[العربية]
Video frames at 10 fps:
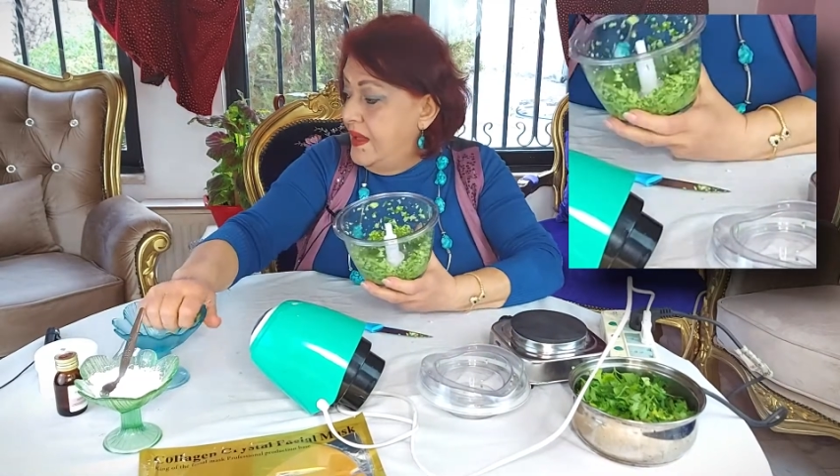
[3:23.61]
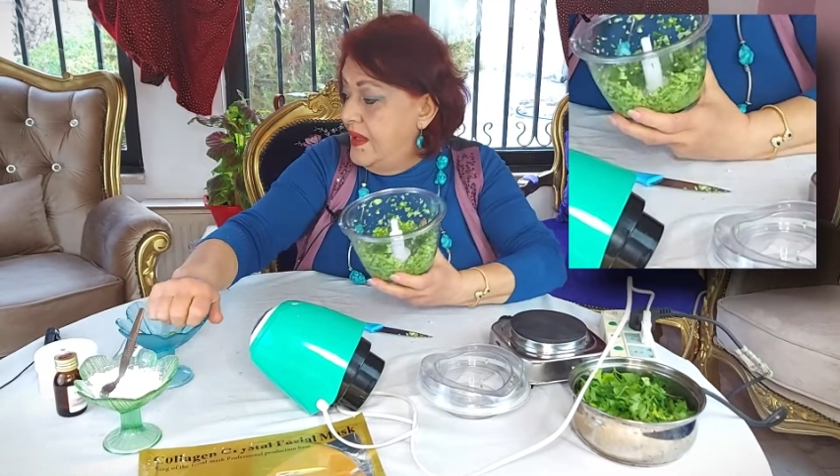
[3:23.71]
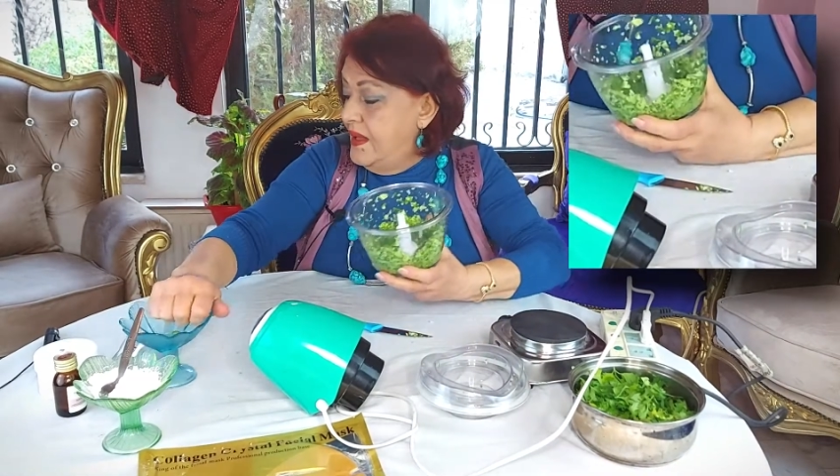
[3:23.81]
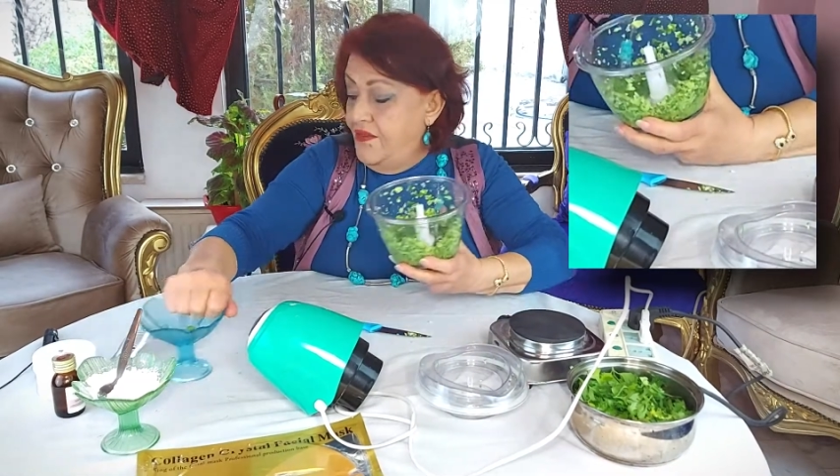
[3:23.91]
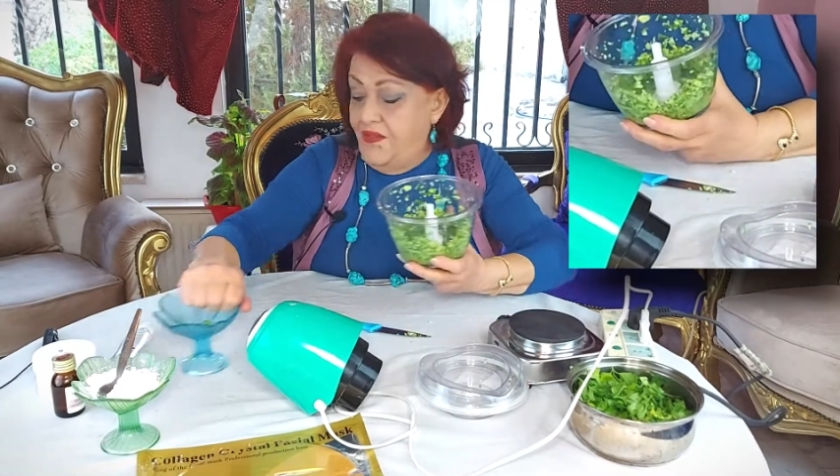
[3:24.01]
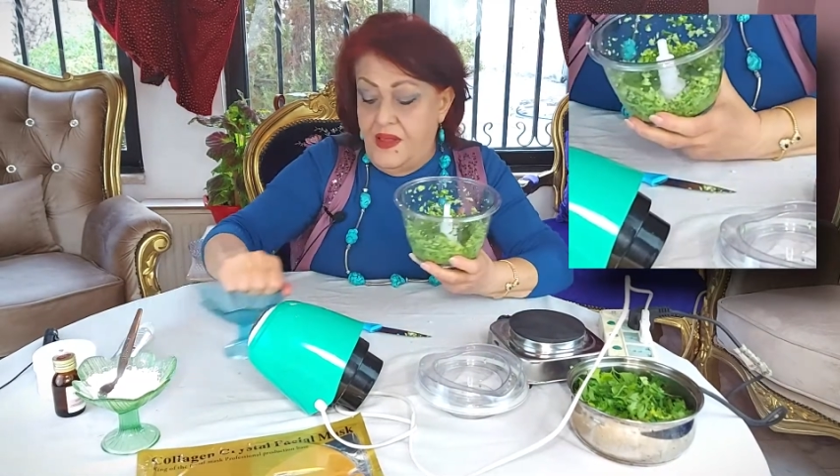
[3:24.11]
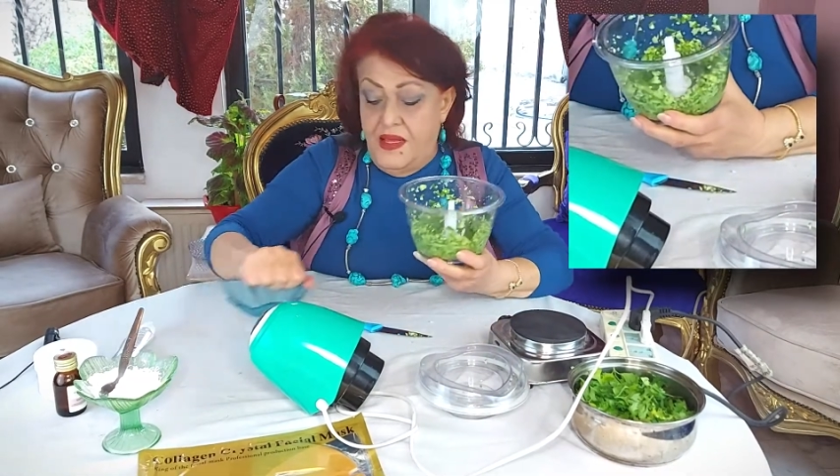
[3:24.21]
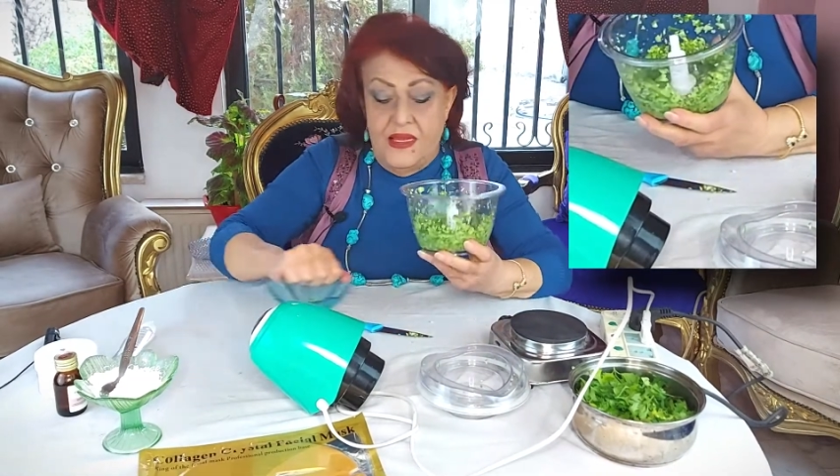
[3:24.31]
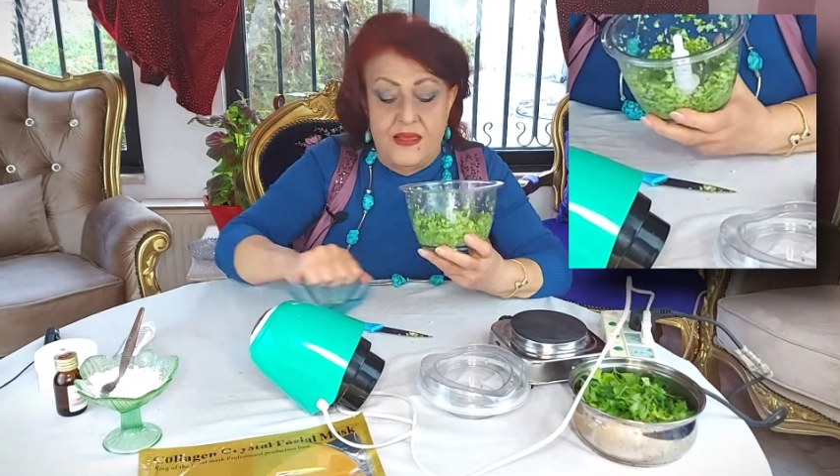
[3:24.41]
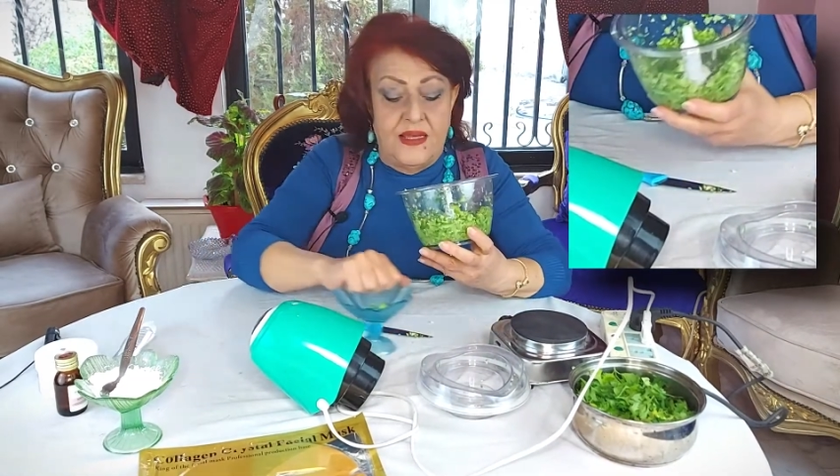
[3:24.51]
اللي في
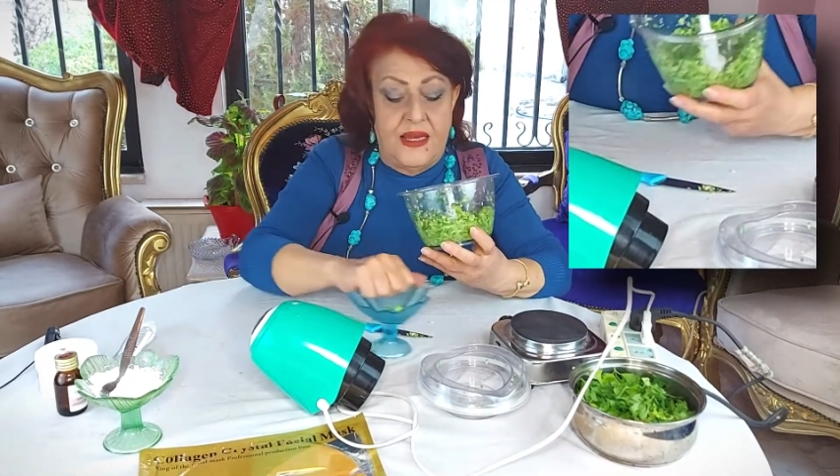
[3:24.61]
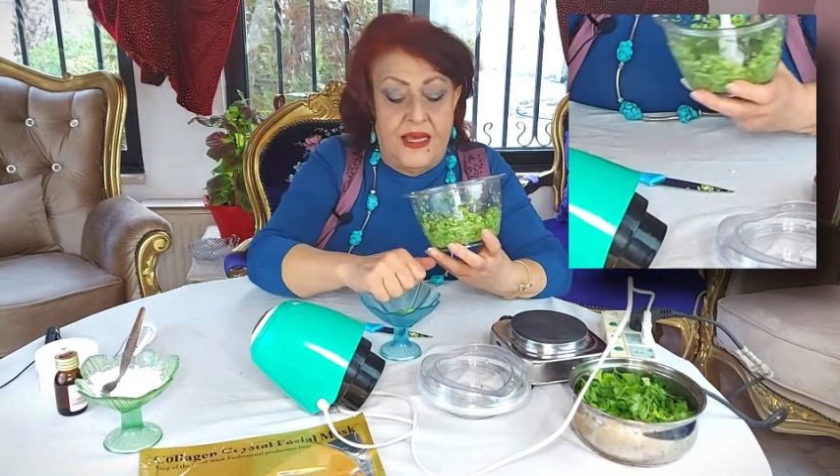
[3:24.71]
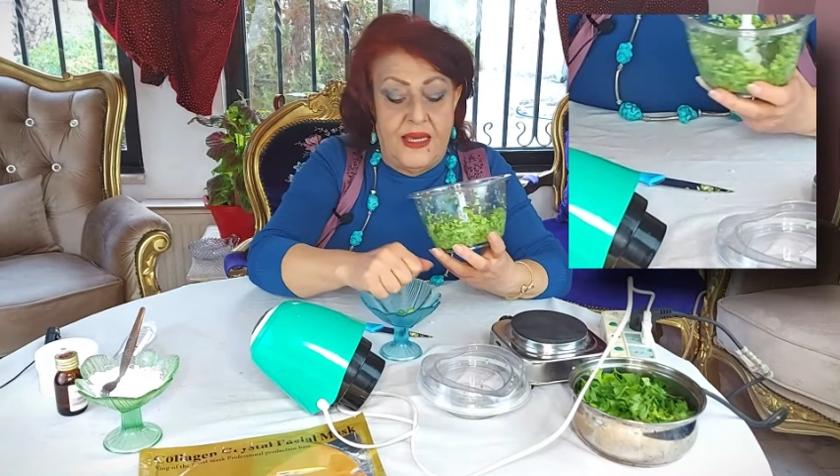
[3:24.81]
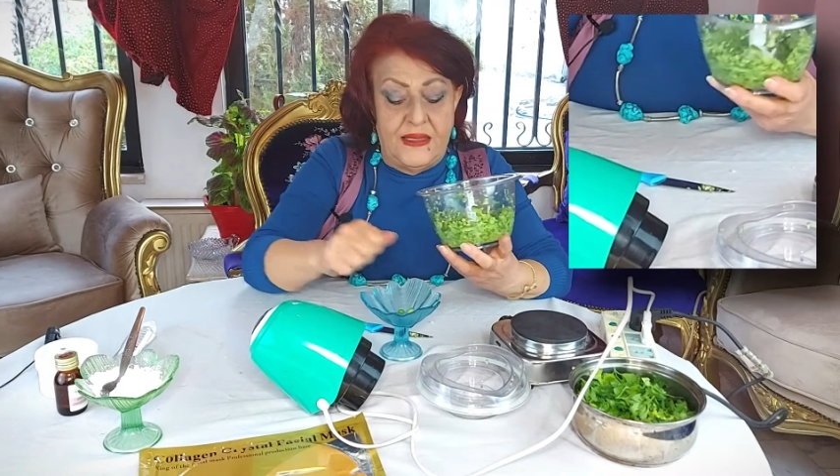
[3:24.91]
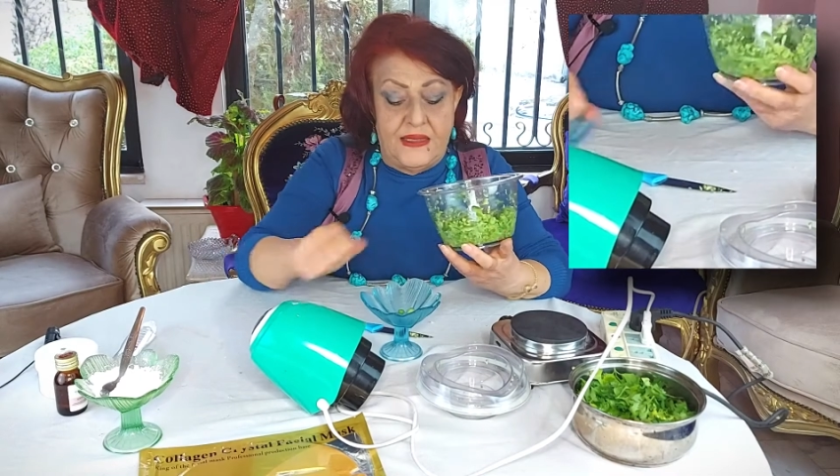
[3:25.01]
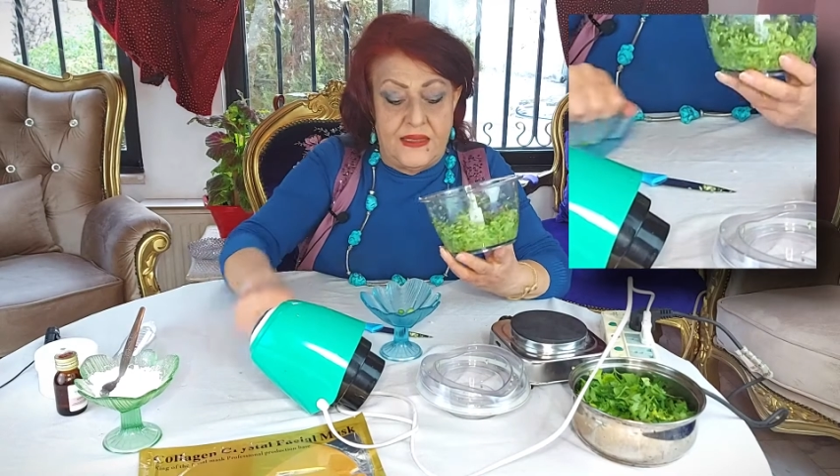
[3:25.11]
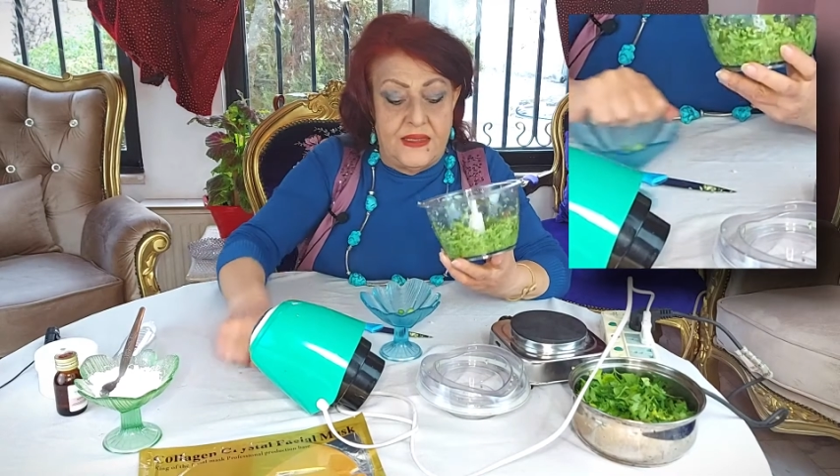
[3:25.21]
اللي طلعت